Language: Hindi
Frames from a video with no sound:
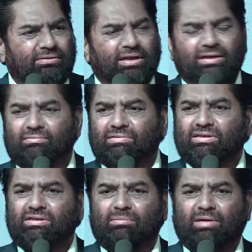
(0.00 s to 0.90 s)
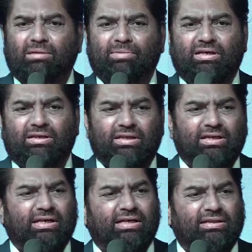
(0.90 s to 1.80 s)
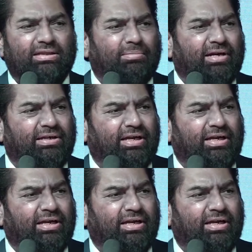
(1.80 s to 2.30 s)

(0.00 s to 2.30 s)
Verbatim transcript: ये किसी ज़माने में गंदगी का इतना बड़ा